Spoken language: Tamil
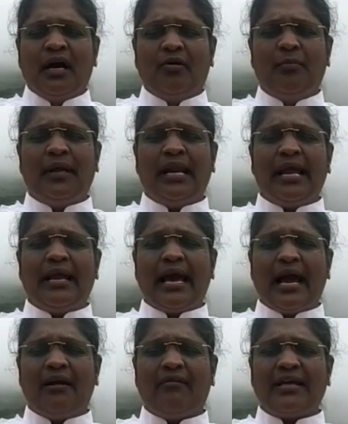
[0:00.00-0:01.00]
உண்மையிலே
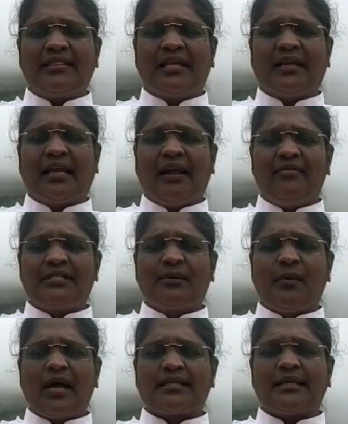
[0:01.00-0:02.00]
நாங்கள் வைத்திருக்கிற
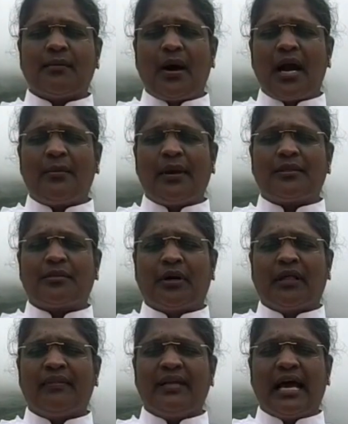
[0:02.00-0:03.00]
விசுவாச வாழ்வை
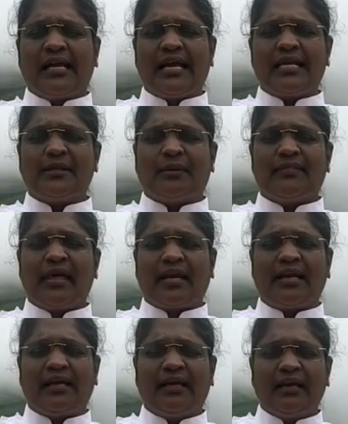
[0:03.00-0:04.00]
தொடர்ந்து நாங்கள்
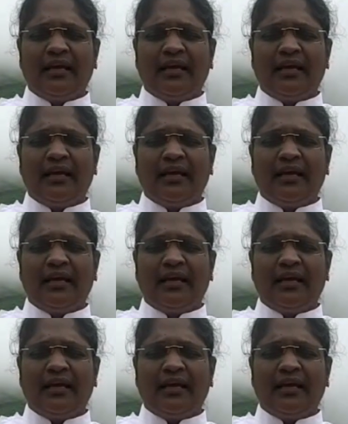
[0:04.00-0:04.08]
எய்துவதற்கு